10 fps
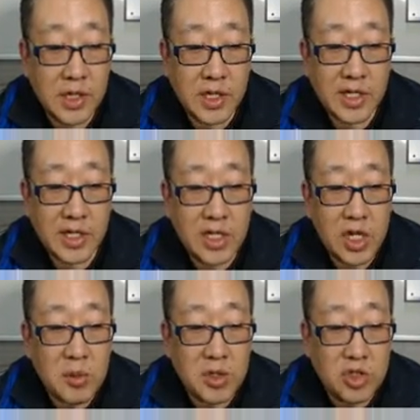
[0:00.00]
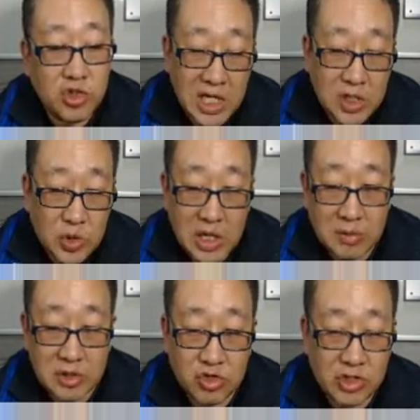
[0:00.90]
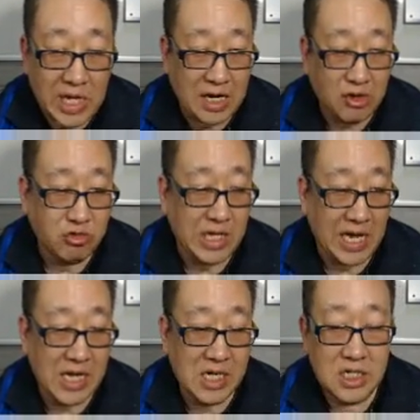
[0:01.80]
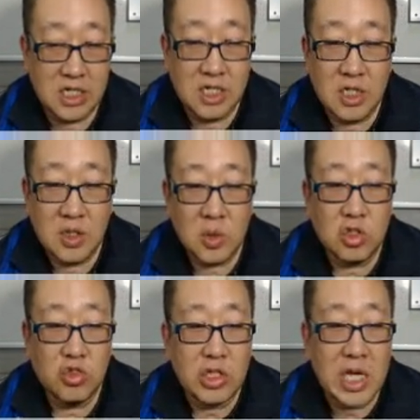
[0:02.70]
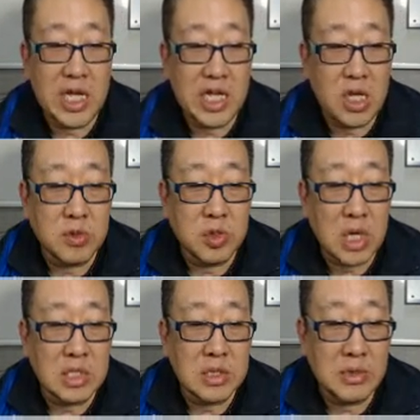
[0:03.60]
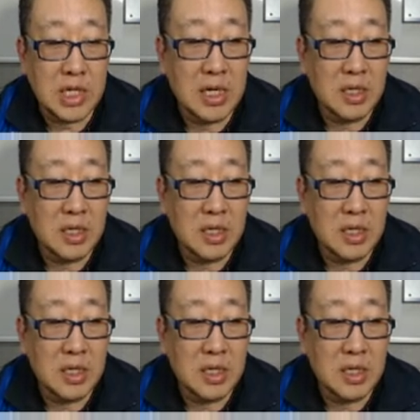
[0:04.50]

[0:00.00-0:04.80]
기업을 두 개 소개할 겁니다. 두 개, 두 개. 오늘 두 개의 기업을 소개하겠습니다.